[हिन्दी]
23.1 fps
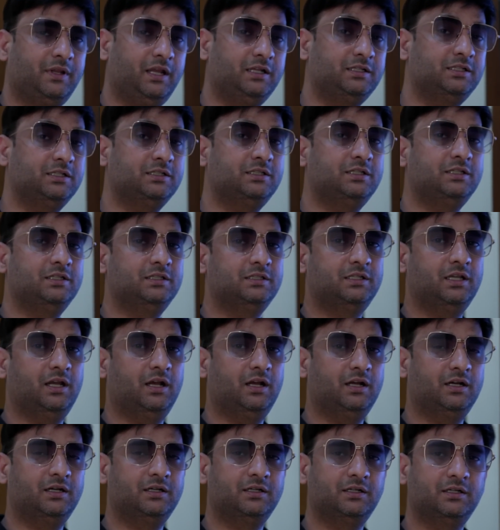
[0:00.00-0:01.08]
ऐसी चीज़
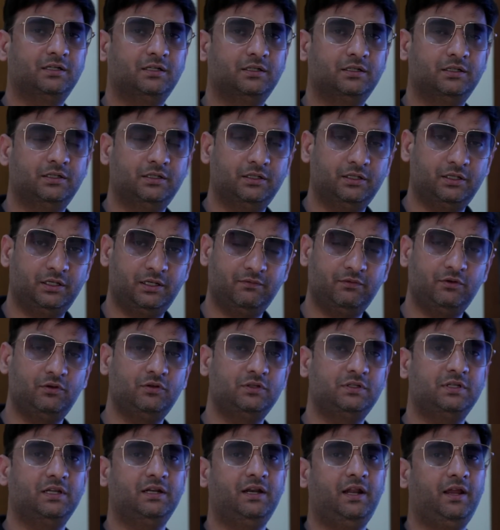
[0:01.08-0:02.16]
क्या
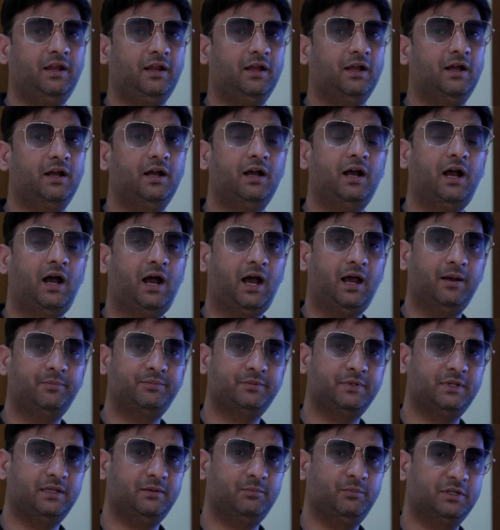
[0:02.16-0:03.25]
रेवोल्यूशन आएगा
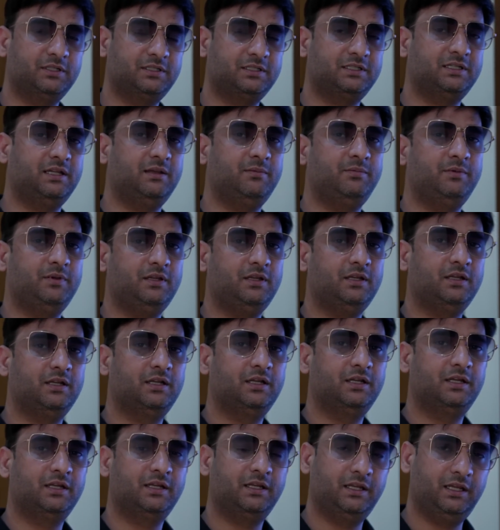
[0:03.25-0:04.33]
आपके बच्चे भी
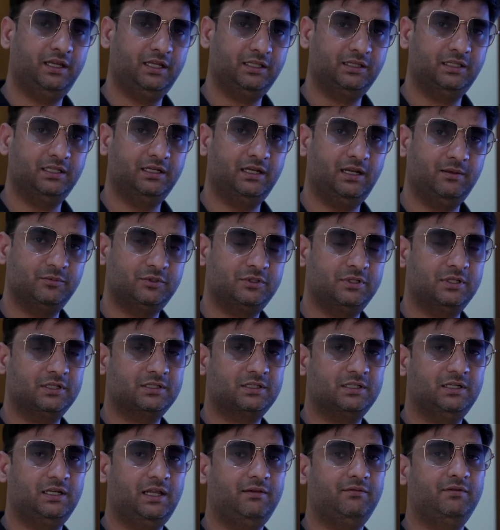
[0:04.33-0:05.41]
एक दिन एम
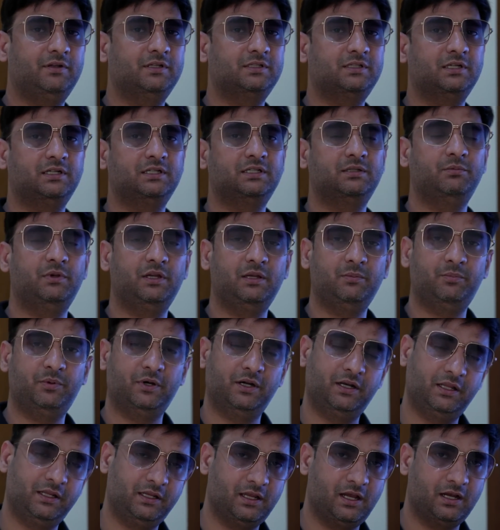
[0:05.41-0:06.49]
लाइव रिसर्च में ही
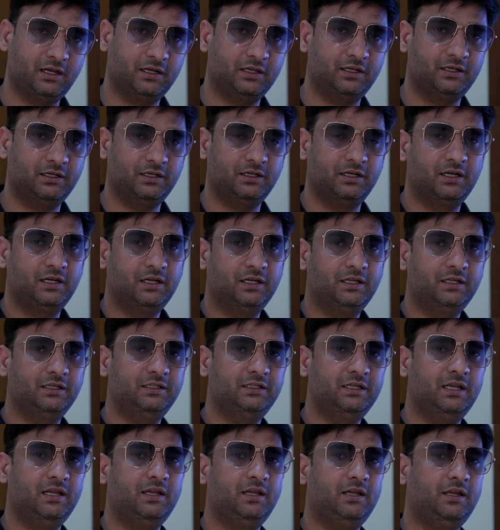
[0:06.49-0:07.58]
पढ़ेंगे आकर
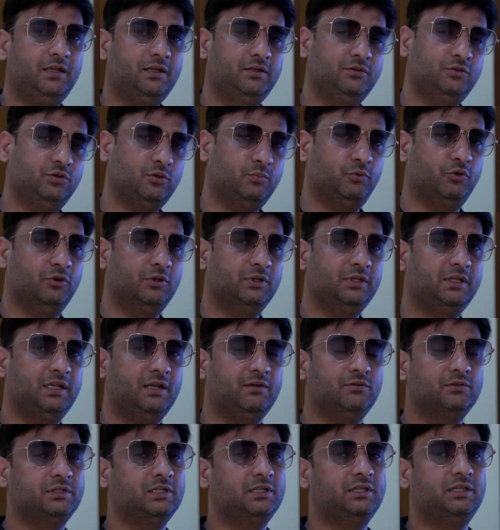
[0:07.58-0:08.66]
ये जो बोल दिया
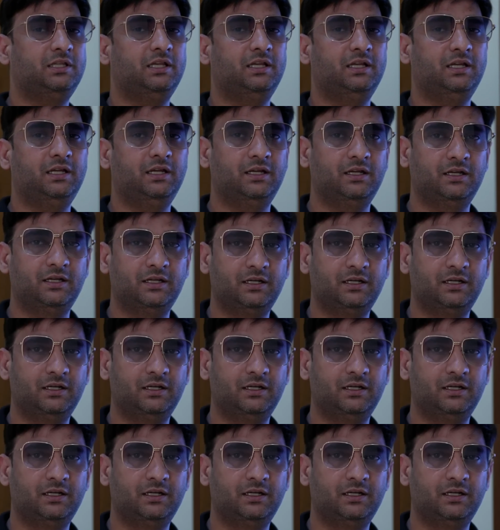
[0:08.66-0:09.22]
वो सत्य है